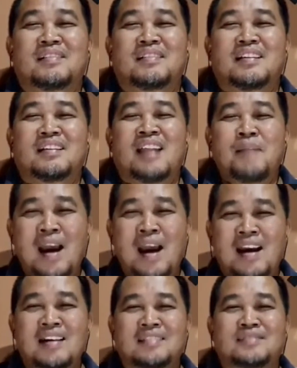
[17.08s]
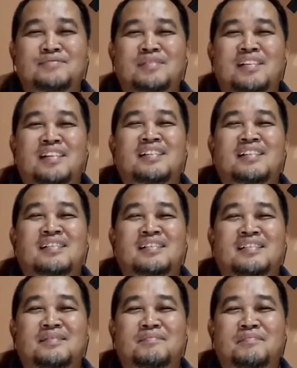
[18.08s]
lama juga
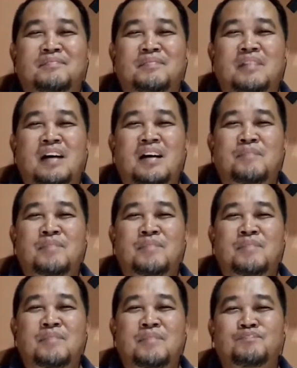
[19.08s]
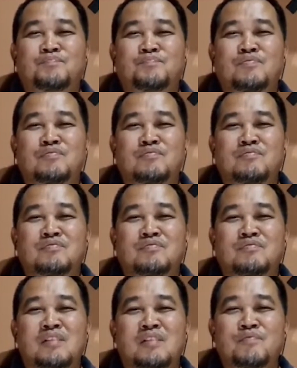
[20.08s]
menjadi kubu
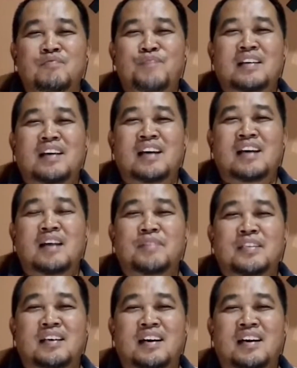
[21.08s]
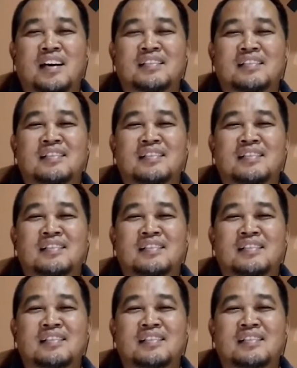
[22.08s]
bubarkan KPK,